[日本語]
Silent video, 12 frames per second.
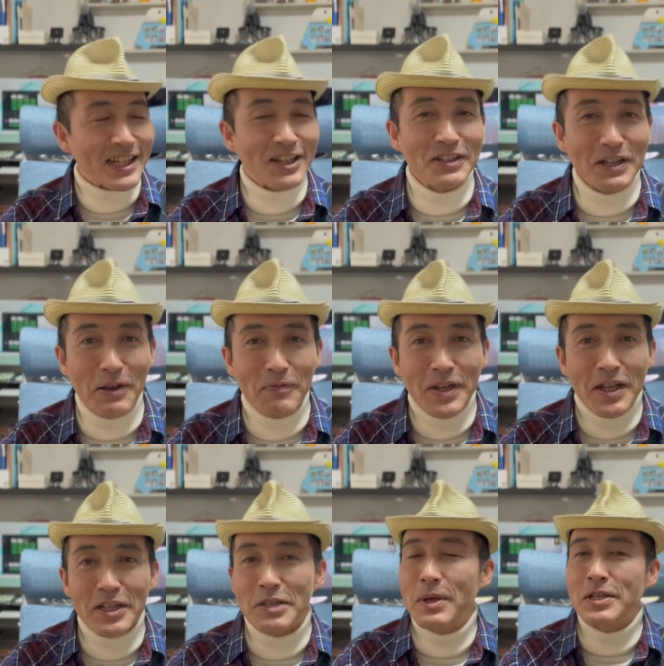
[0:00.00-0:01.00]
なので、
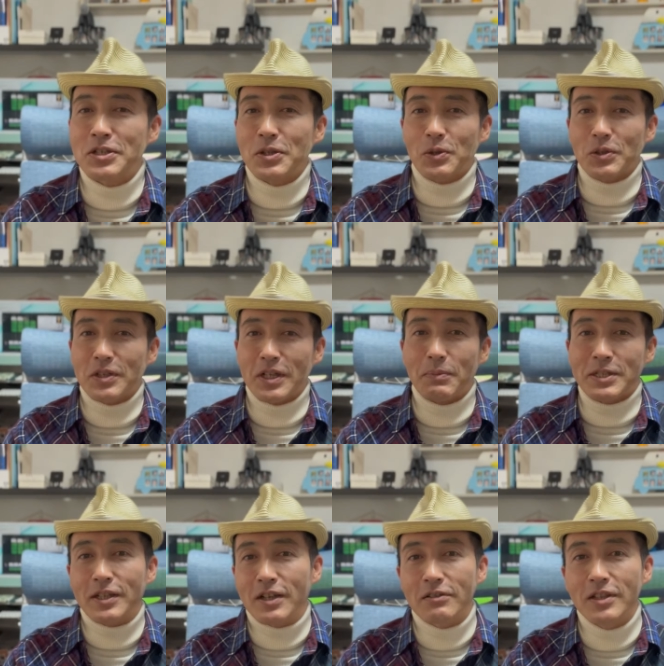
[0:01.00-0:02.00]
リベンジということで、まあ、
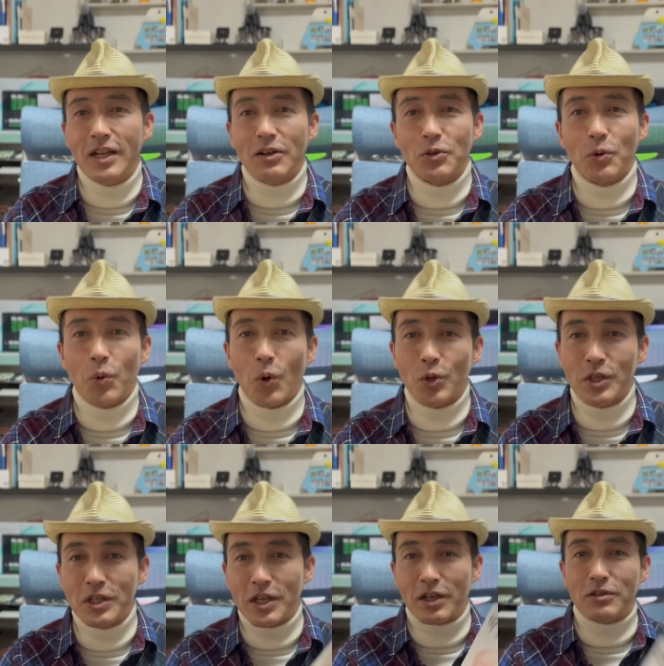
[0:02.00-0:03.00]
せっかくならこの
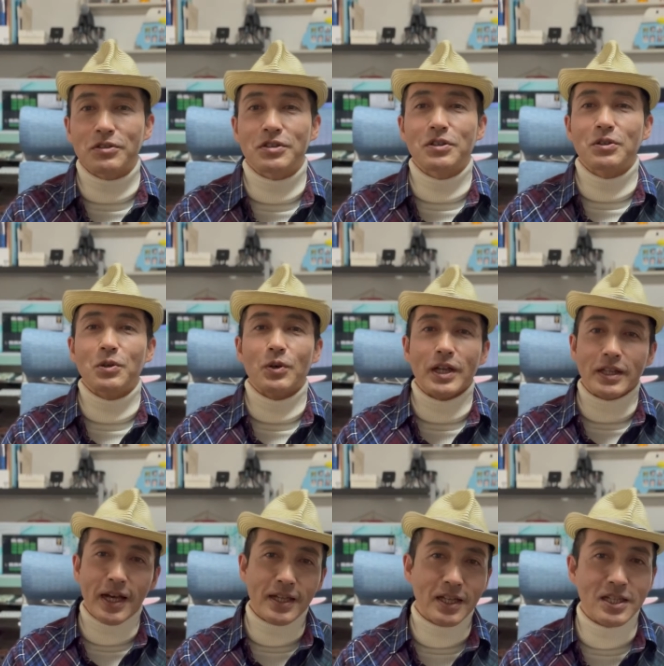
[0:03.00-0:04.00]
4DX っていうのをね、
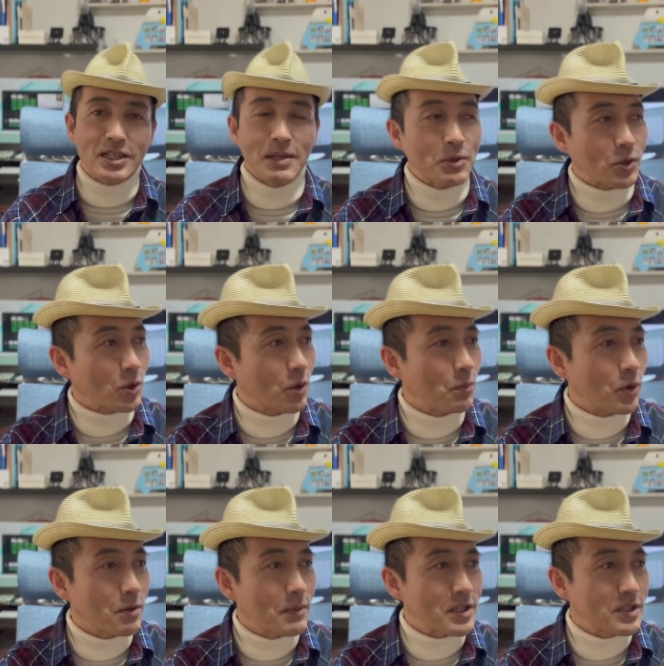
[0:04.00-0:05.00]
体験してみようと
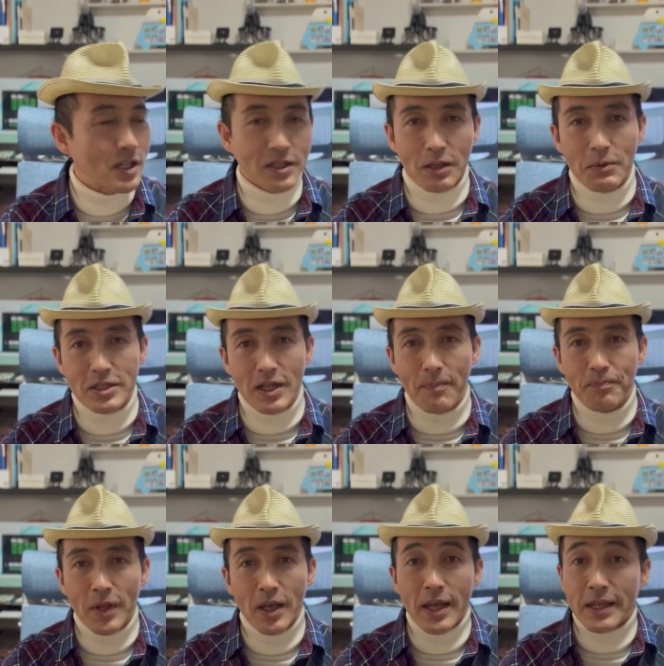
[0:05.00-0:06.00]
思いまして行ってきました。
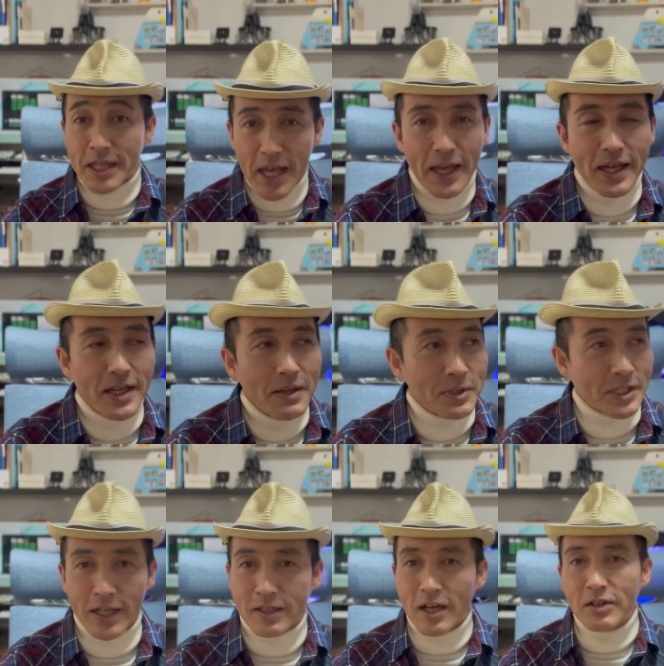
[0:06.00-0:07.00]
で、まあ、
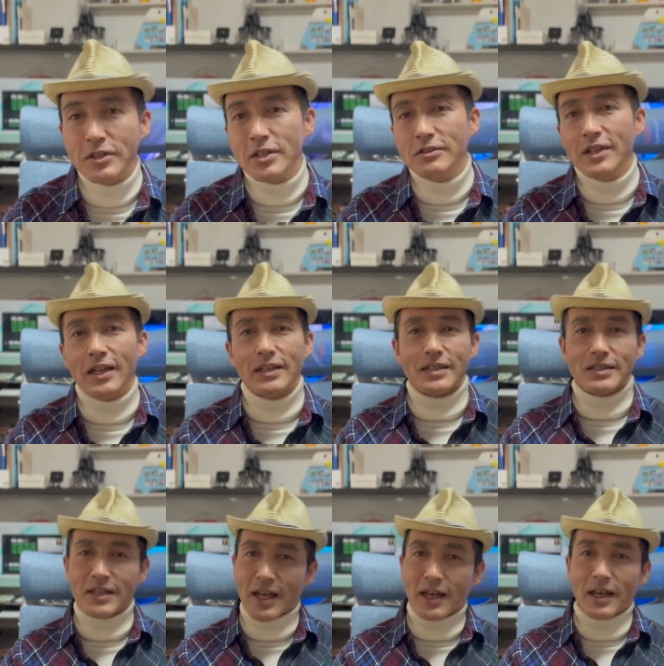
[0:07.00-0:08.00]
せっかく行くならです
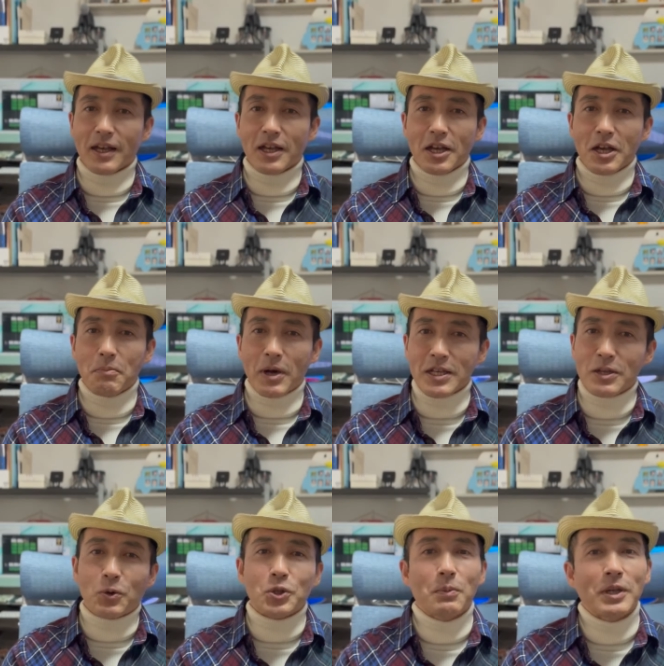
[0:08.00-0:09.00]
ね、まあい
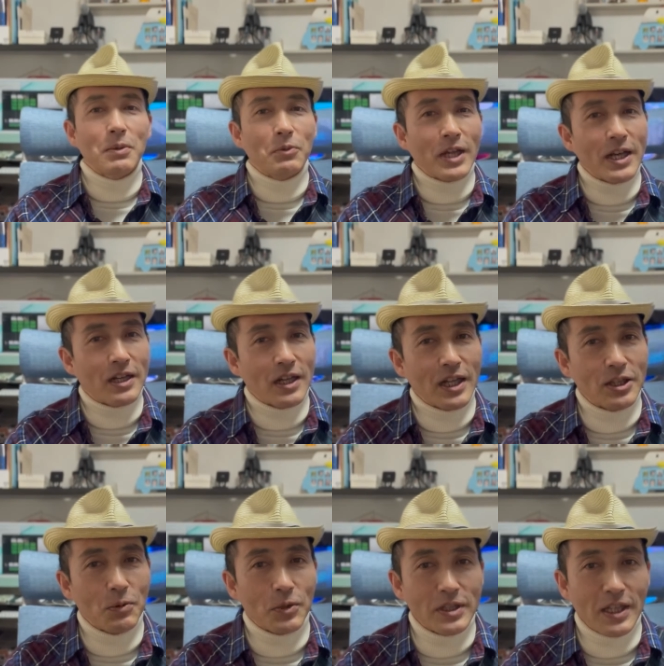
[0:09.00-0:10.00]
い言葉でもないかな
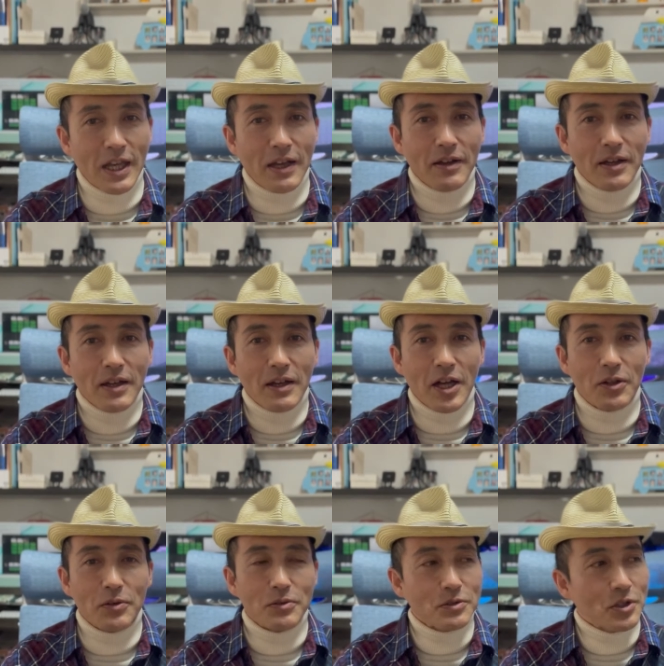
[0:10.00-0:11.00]
と思って、あ
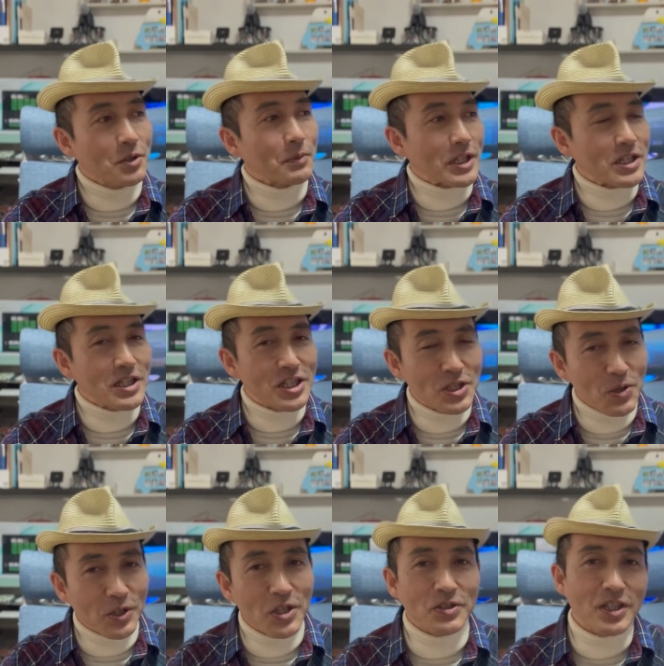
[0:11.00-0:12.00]
の、そういうのもね、一
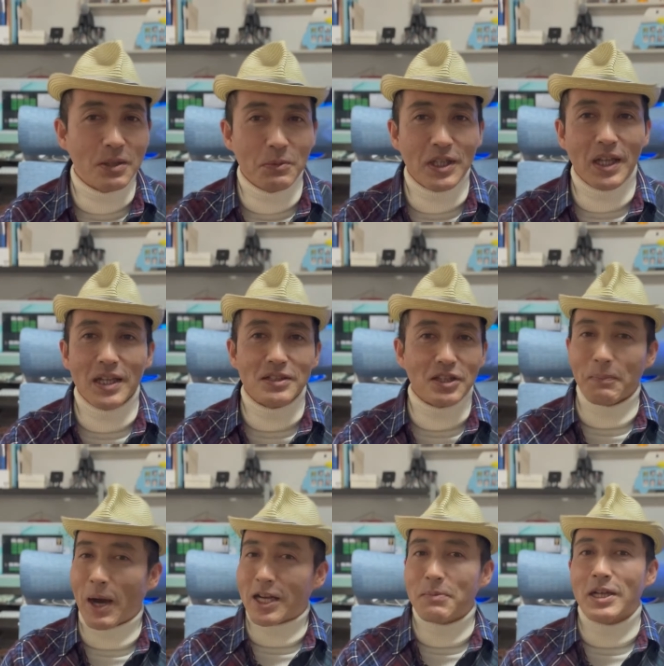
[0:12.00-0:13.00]
応気をつけて見てたんですけど、
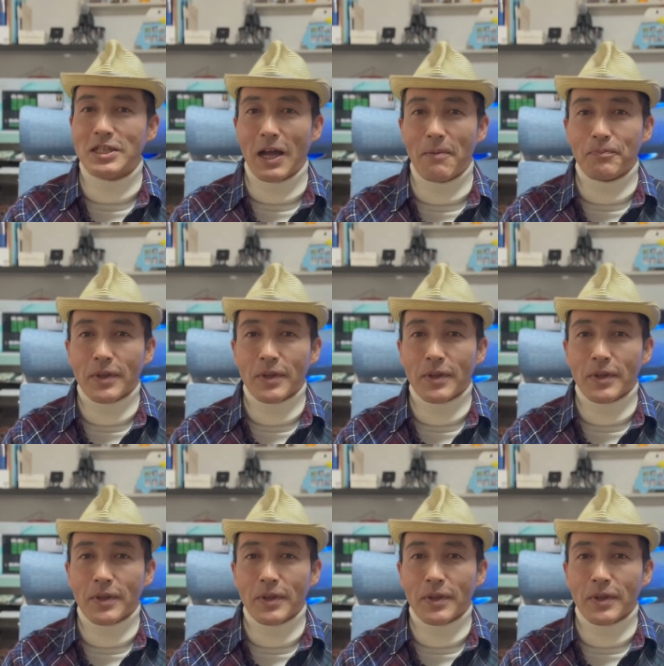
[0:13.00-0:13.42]
まあありました。